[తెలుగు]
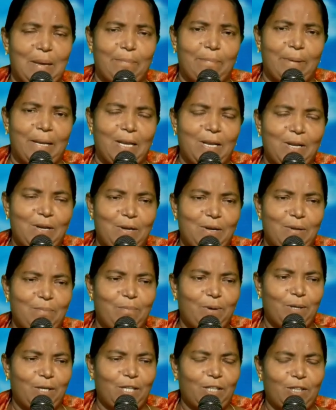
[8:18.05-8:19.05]
పిల్లోడు
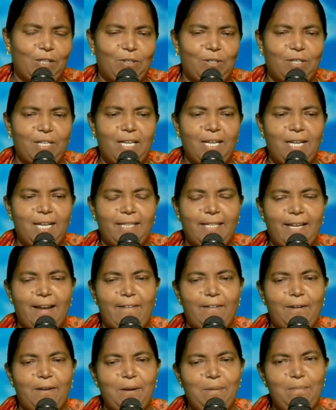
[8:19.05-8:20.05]
బుట్టతో నీళ్ళు
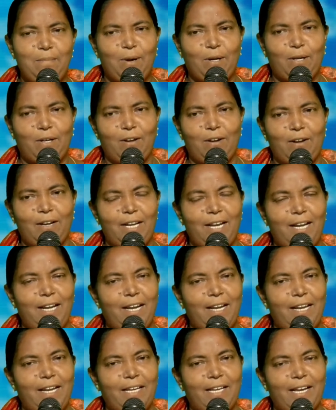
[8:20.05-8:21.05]
తేవటం బొట్టలో
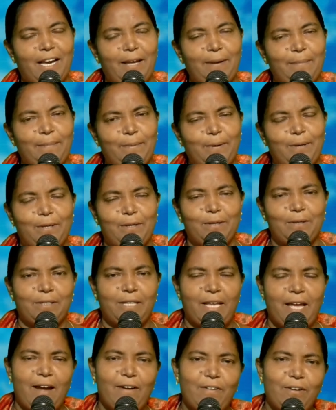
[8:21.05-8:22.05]
నీళ్ళన్నీ కారిపోవటం
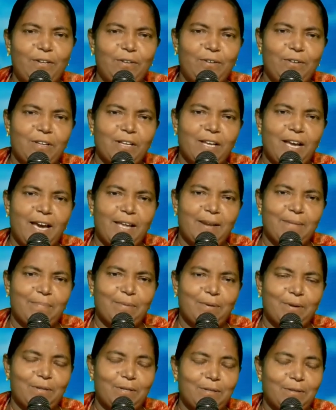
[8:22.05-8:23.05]
తేవటం
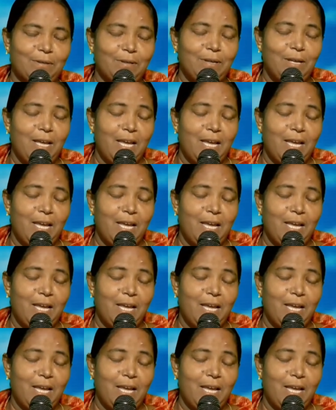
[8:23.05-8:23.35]
కారిపోవటం